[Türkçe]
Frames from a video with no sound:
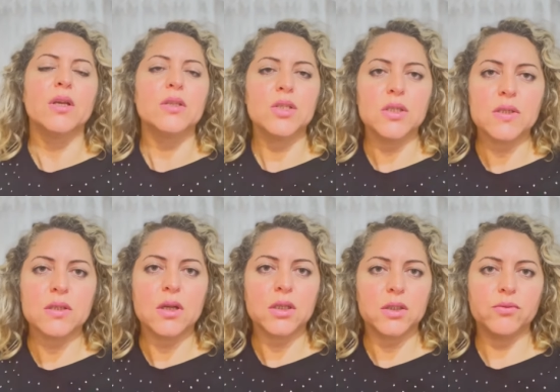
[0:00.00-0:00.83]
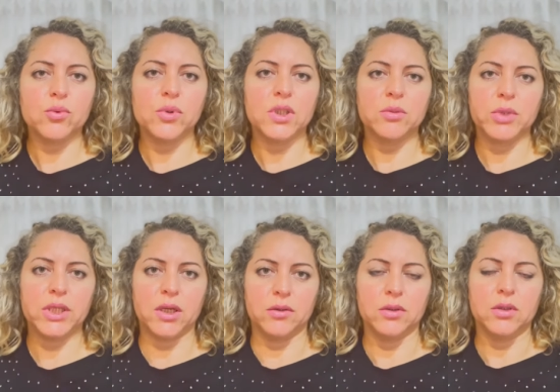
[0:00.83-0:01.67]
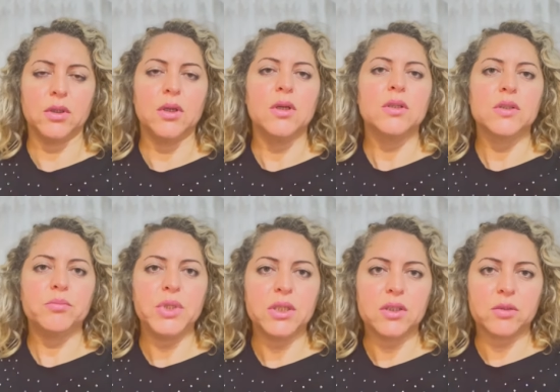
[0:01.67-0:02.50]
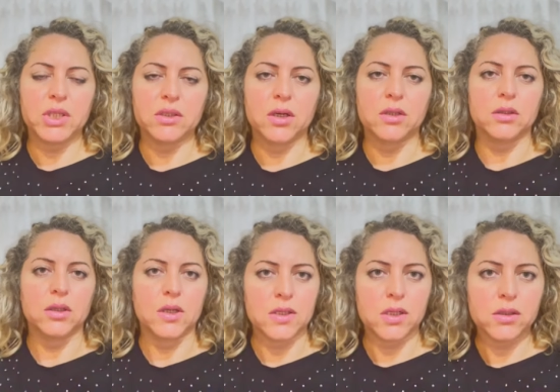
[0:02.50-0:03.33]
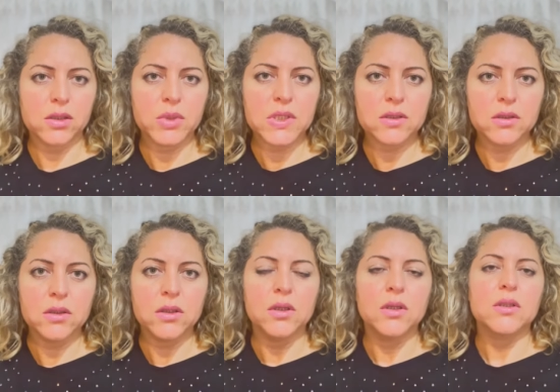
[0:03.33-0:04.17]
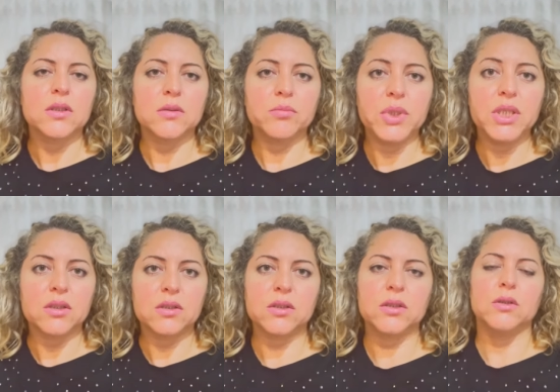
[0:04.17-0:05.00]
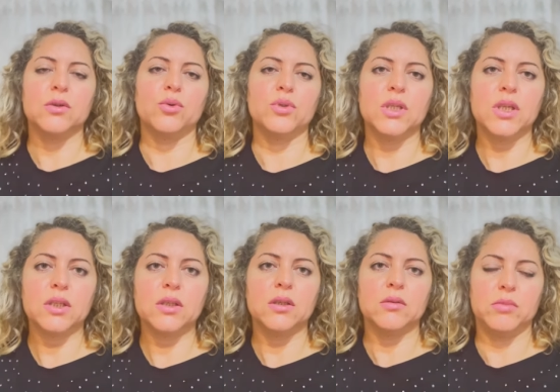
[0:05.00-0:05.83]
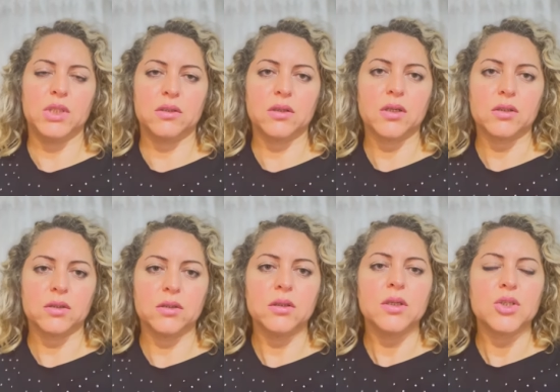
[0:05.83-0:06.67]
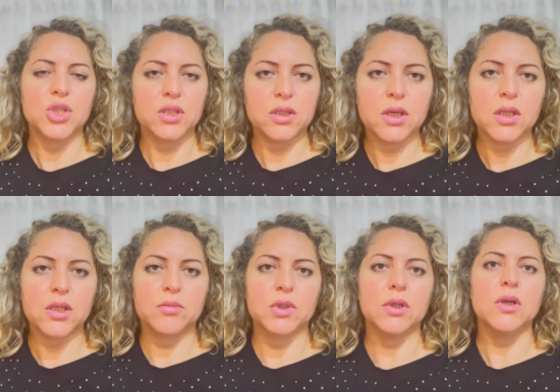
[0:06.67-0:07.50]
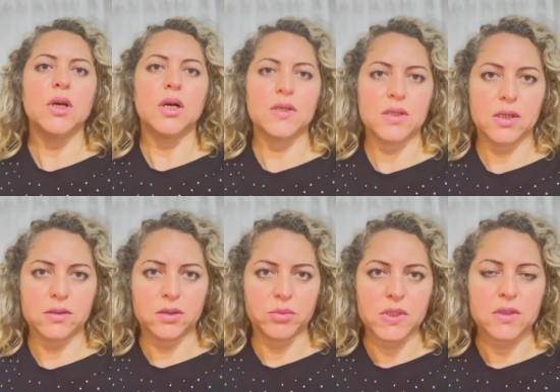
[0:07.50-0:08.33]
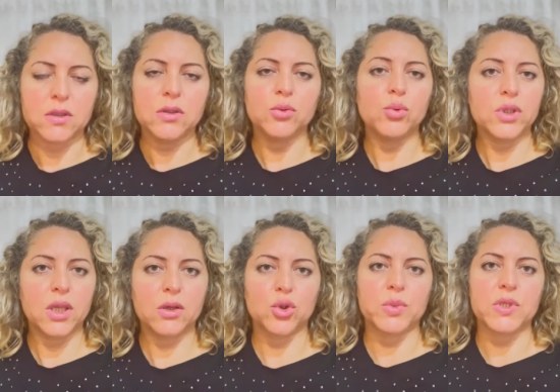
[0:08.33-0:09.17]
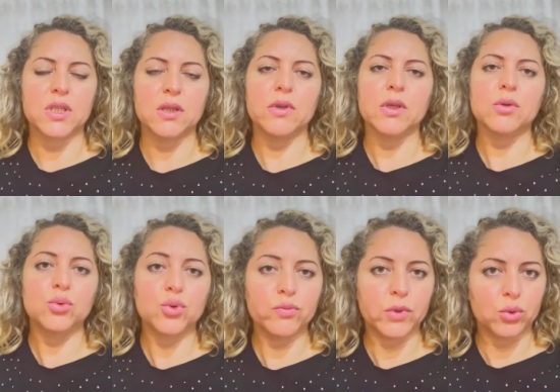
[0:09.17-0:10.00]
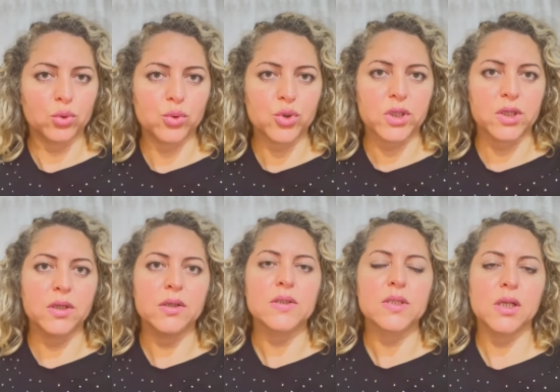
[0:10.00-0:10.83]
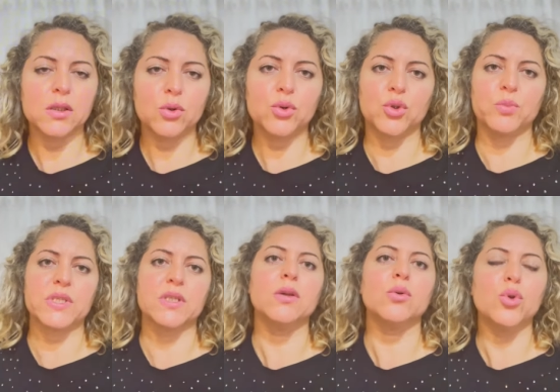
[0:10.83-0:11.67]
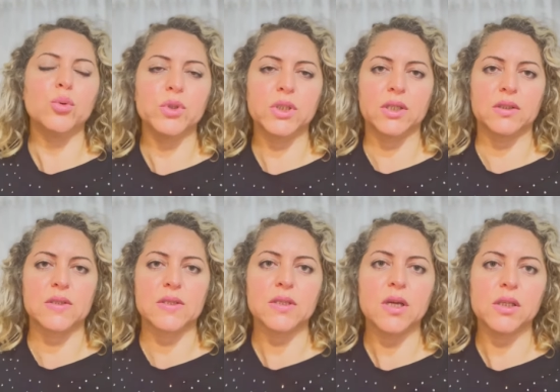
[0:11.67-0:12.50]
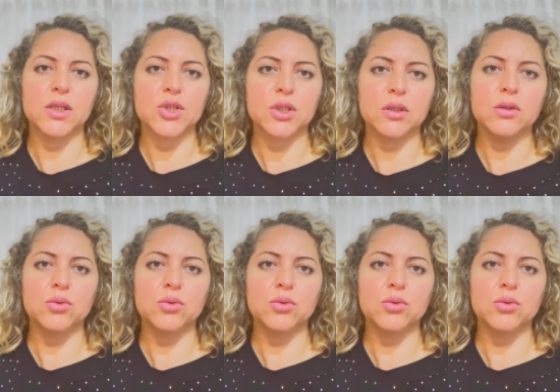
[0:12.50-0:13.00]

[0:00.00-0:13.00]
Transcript: Cihazın aktif kullanımıyla tıbbi atık miktarının azaltılması tıbbi atık ödenek miktarının ciddi anlamda azaltılması ülke ekonomisine ve kurum ve kuruluşlara sağlık ekonomisine olumlu katkısı sağlayacağını